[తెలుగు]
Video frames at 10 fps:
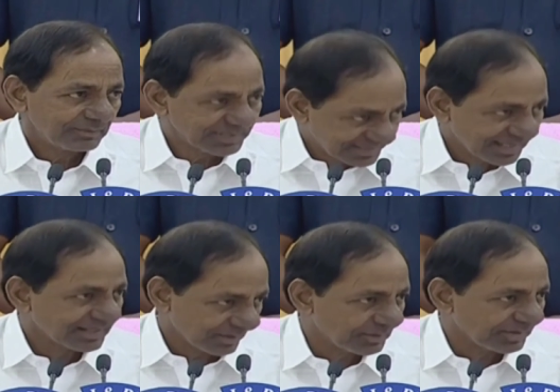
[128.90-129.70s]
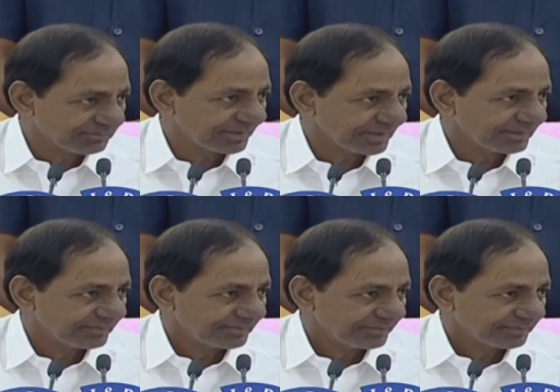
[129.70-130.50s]
మేము చేయలేదా రుణమాఫీ
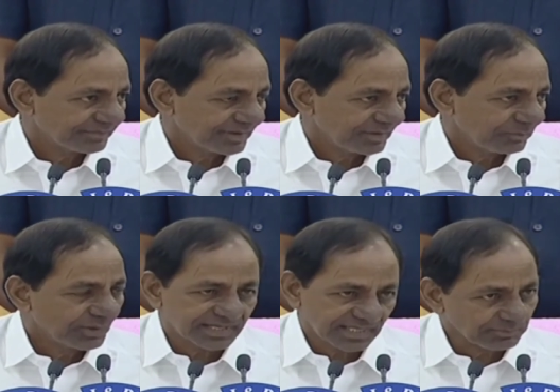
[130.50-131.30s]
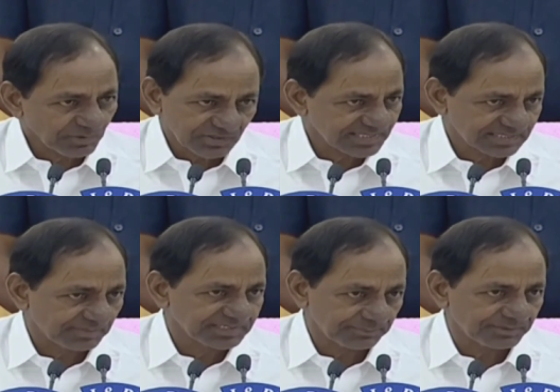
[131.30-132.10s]
పోయిన టర్మ్లో
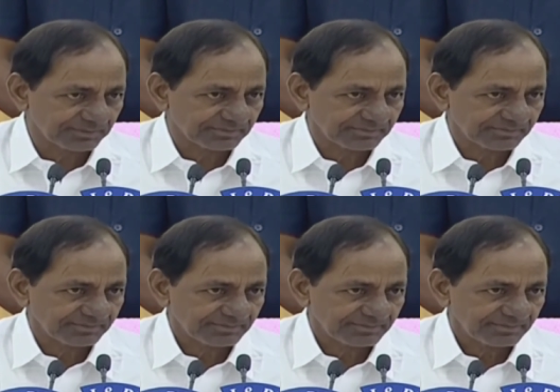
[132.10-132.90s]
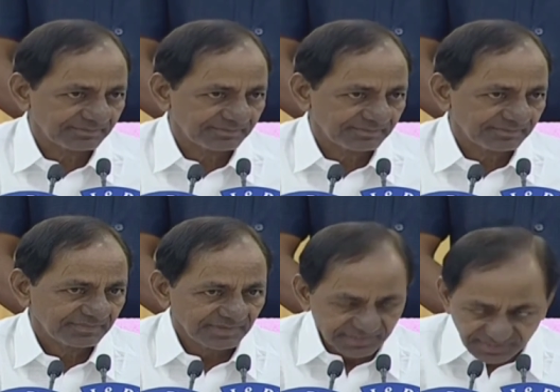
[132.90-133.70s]
చేస్తామని చెప్పినాం
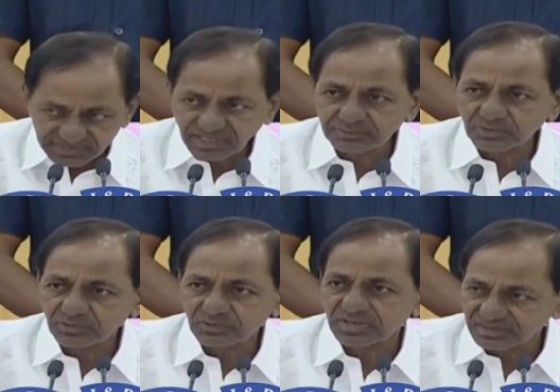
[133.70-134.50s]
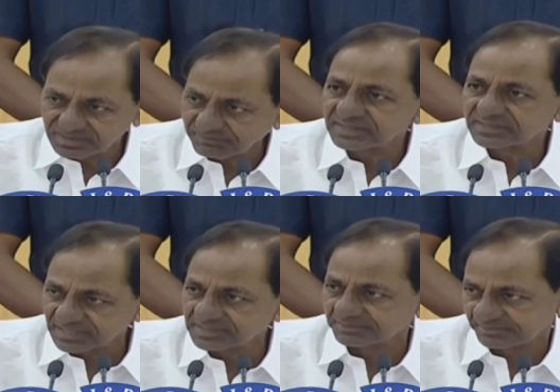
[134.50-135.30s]
ఈ టర్మ్లో రెండు దఫాలు
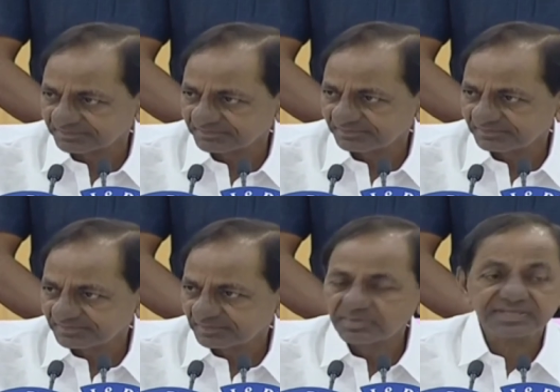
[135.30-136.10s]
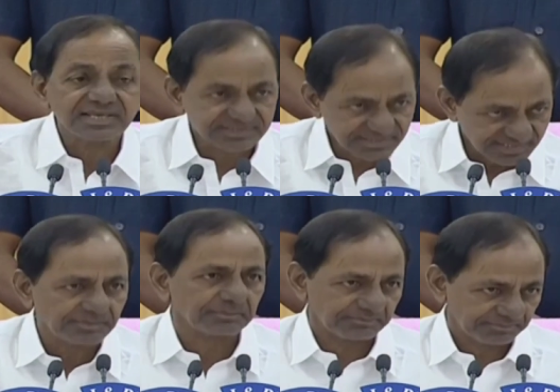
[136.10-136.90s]
చేసినాం మిగతా
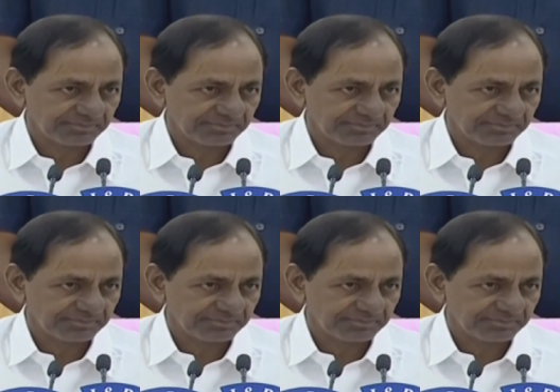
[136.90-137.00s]
చేస్తాం